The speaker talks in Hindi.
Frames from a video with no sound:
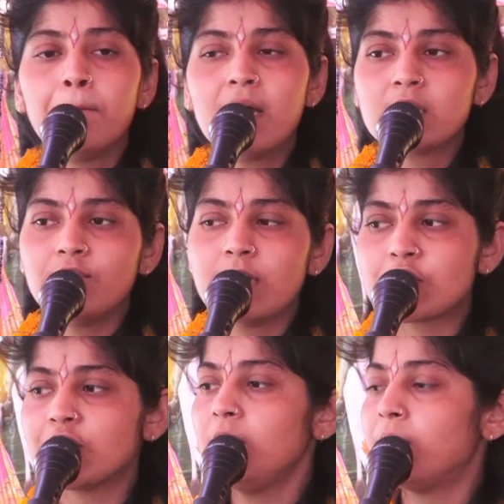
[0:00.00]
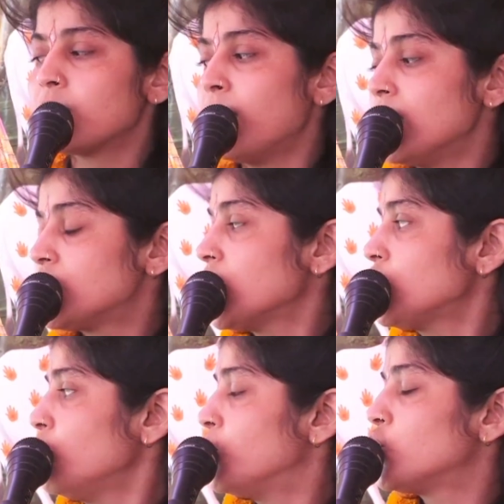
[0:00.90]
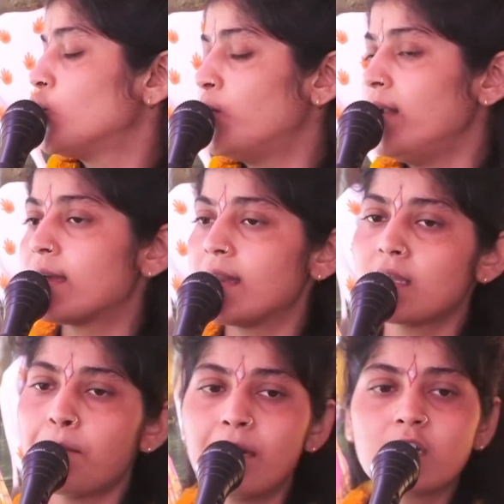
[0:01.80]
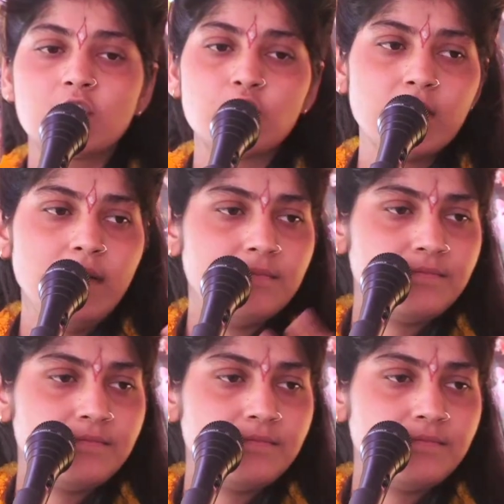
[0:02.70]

भक्त वर्षल भगवान चतुर्भुज रूप लेकर के प्रकट हुए